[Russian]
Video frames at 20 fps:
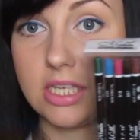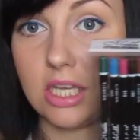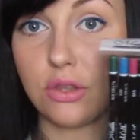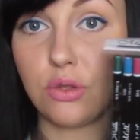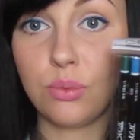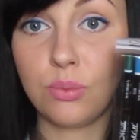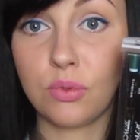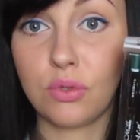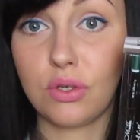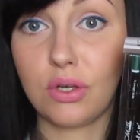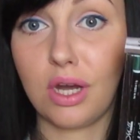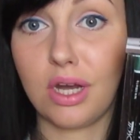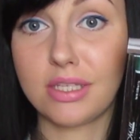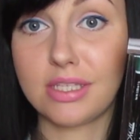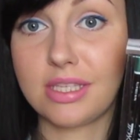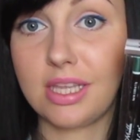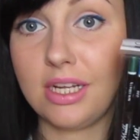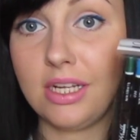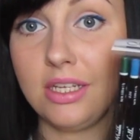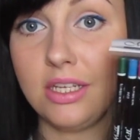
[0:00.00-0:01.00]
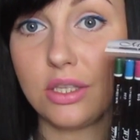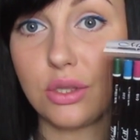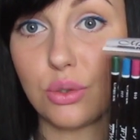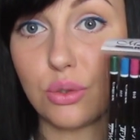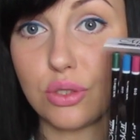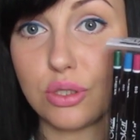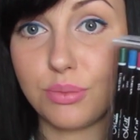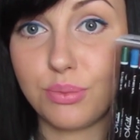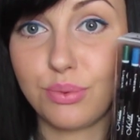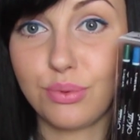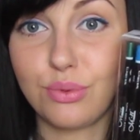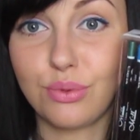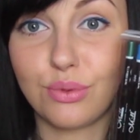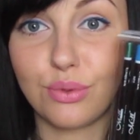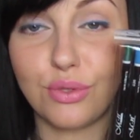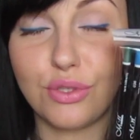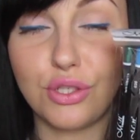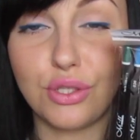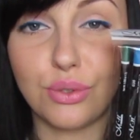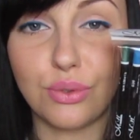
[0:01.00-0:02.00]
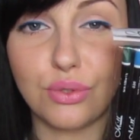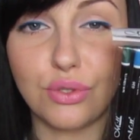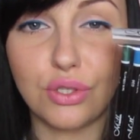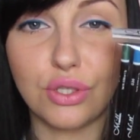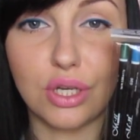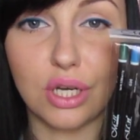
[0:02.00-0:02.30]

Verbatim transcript: Я думаю, остальные тоже будут очень-очень